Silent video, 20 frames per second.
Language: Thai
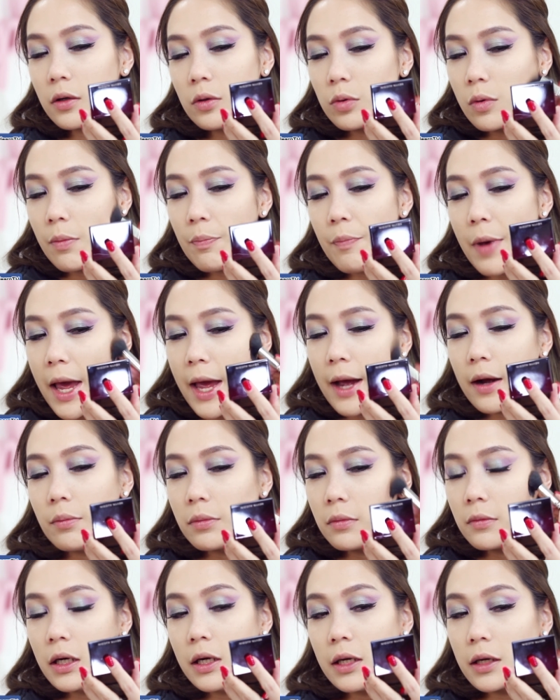คอนทัวร์แป้ง
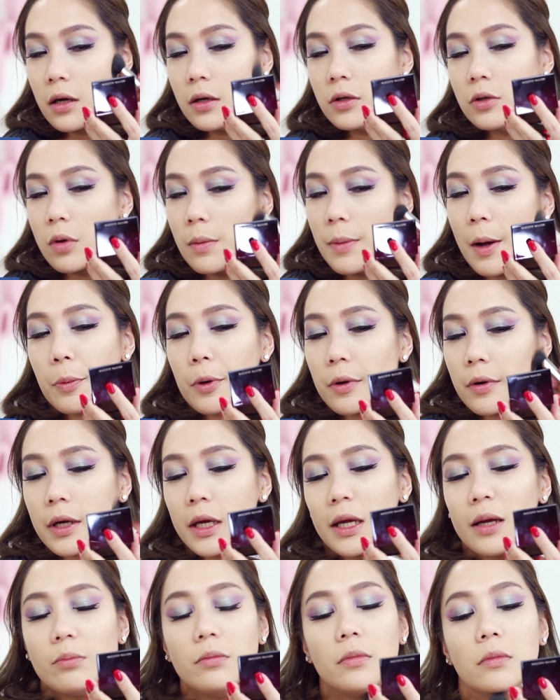เอ้ยคอนทัวร์แบบค
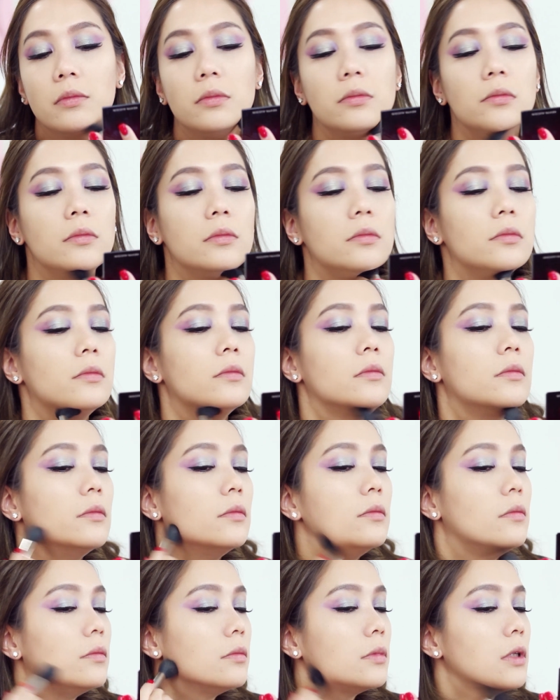รีม
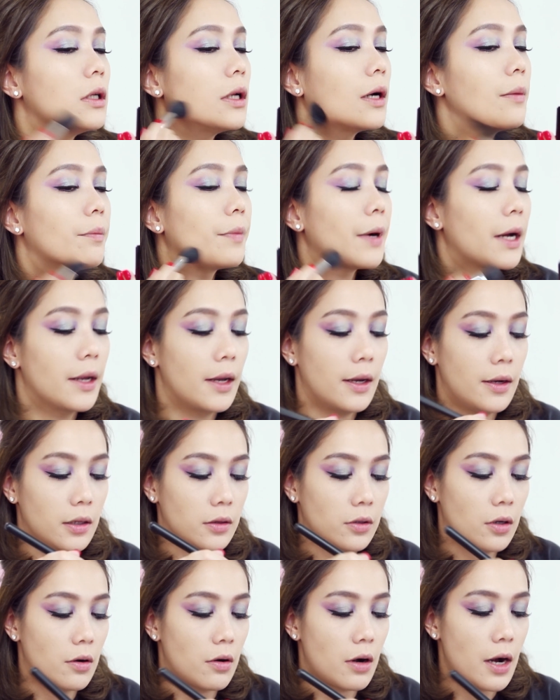ที่ทำไปใน
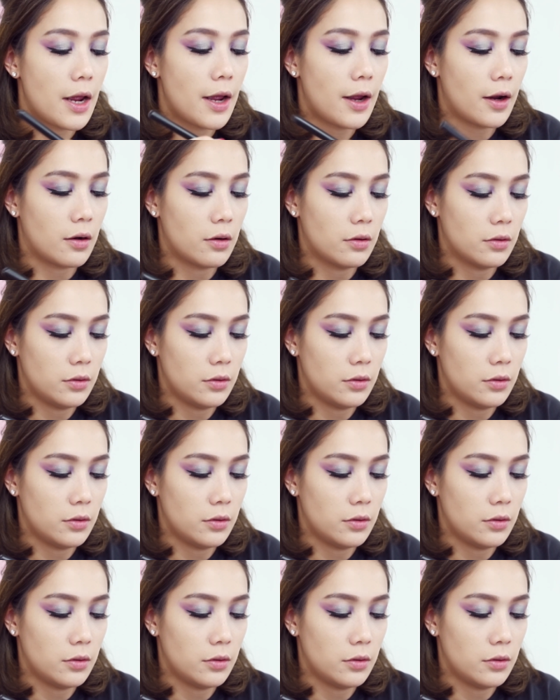ตอนแรก